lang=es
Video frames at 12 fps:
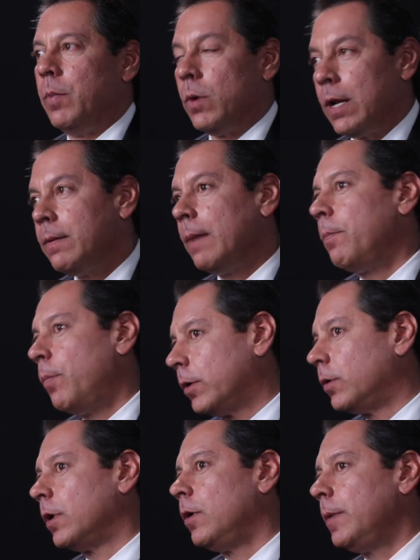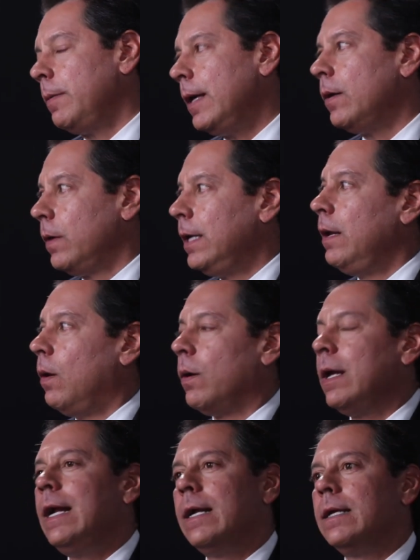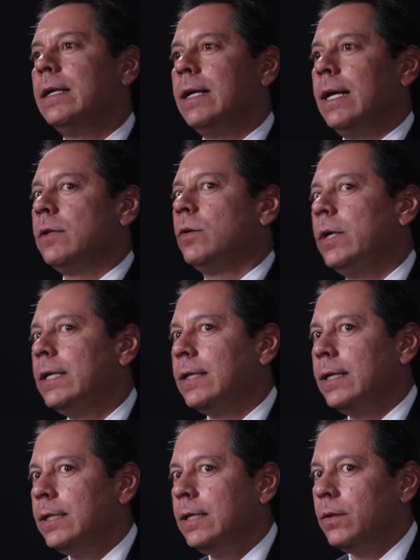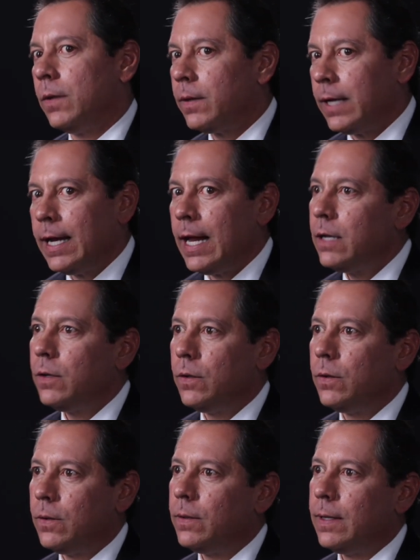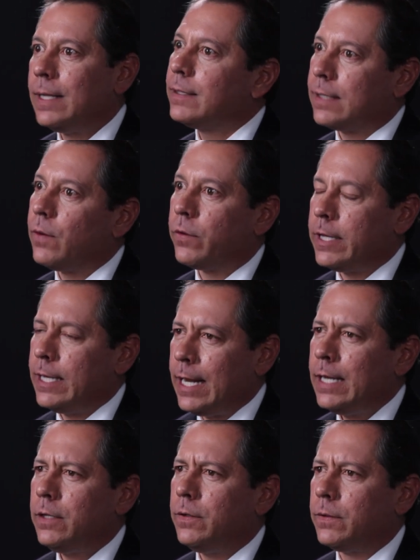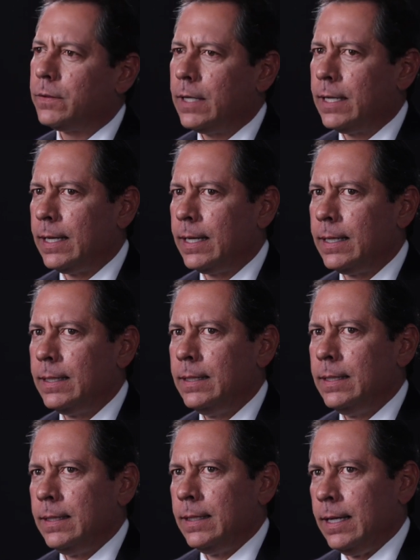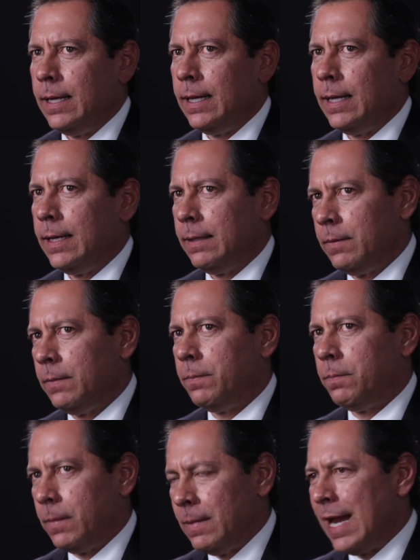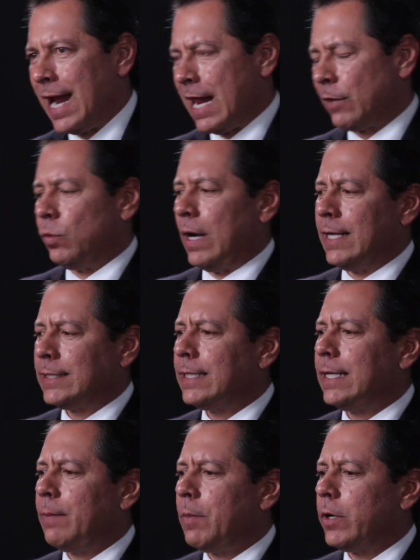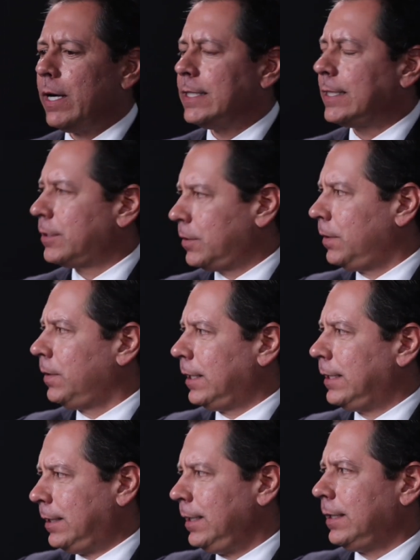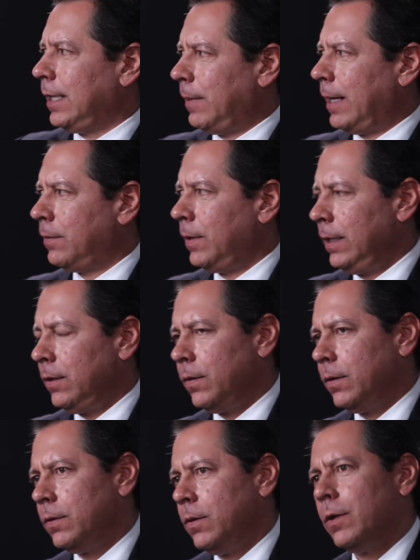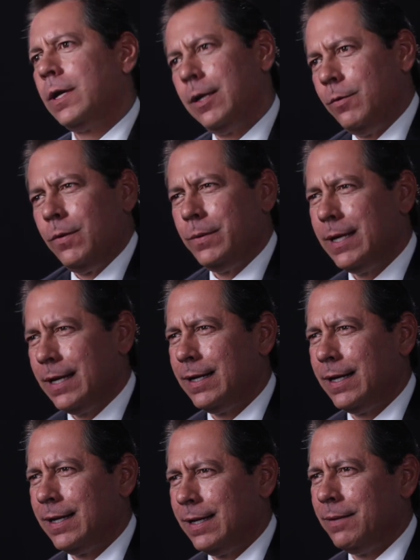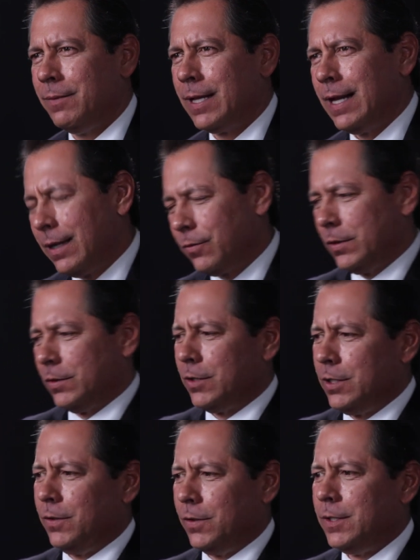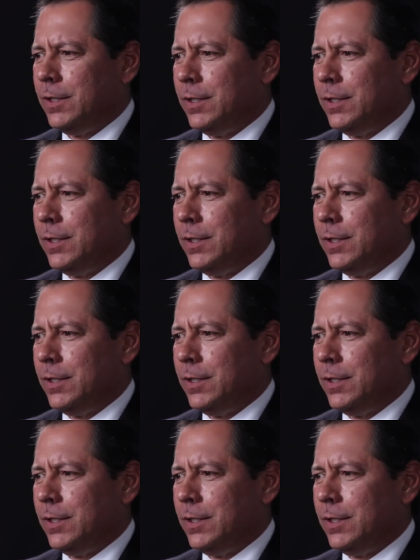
poner a Puerto Rico primero y lograr estos entendidos es algo extraordinario. Eh, eh, la naturaleza de ambas organizaciones es distinta. Manuel lo, describió bien, eh, ¿verdad? Cuando dijo,